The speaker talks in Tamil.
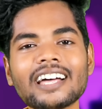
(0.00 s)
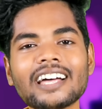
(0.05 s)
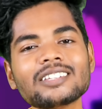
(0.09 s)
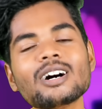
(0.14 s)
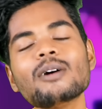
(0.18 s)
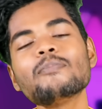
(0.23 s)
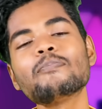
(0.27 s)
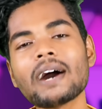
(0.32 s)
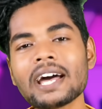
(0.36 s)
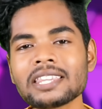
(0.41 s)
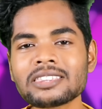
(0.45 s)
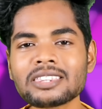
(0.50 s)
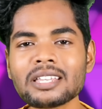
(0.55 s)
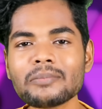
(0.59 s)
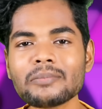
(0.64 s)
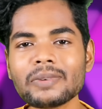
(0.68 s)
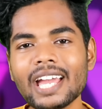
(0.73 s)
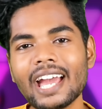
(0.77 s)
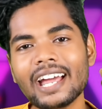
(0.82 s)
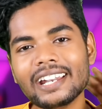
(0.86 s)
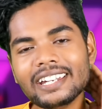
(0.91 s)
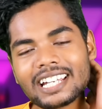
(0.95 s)
அதான்
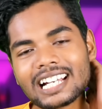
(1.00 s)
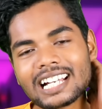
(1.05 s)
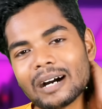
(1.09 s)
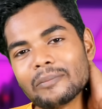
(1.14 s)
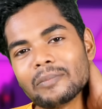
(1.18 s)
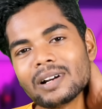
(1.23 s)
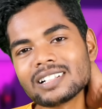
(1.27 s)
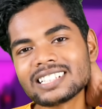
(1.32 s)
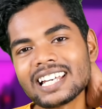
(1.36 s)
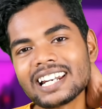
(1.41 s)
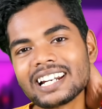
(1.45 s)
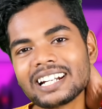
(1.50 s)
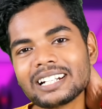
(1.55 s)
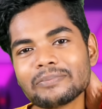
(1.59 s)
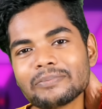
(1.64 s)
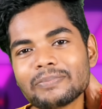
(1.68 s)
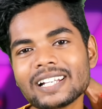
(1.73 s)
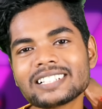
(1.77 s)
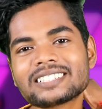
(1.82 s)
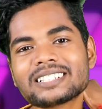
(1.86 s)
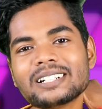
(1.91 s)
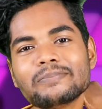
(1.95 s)
பார்த்தமே நீ கமல் சார் கிட்ட
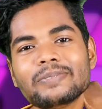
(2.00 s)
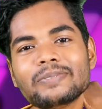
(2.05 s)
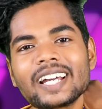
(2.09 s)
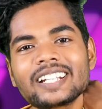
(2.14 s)
பேசின